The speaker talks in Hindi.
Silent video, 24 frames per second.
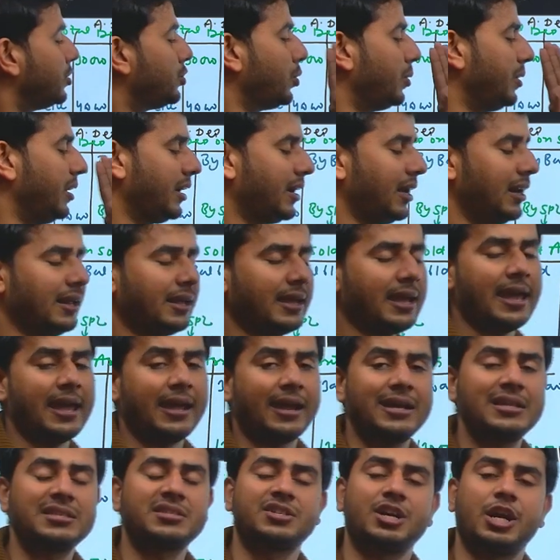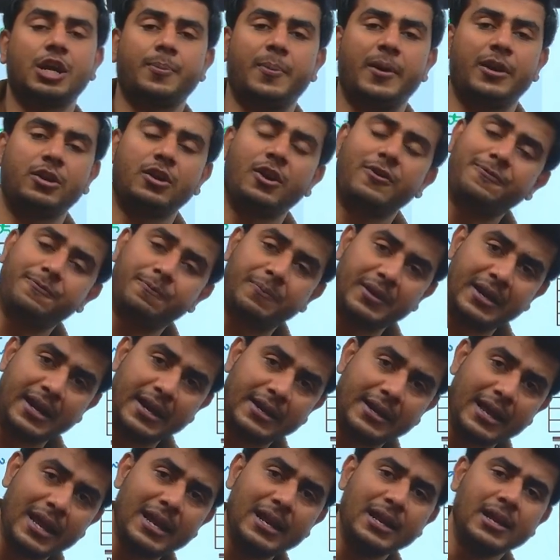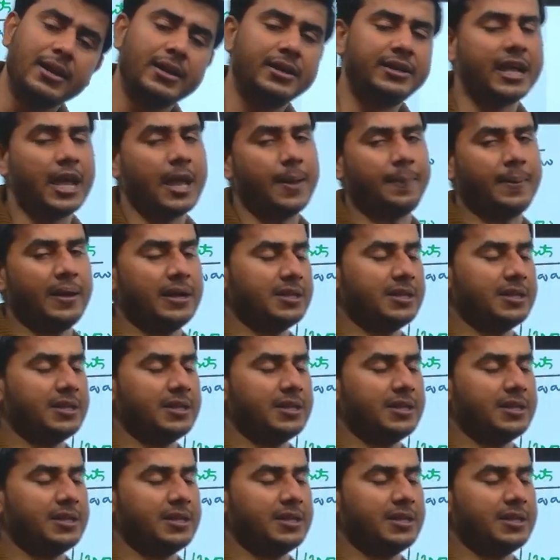जो निकल के आएगा स्टेटमेंट ऑफ पी एंड एल डेप आ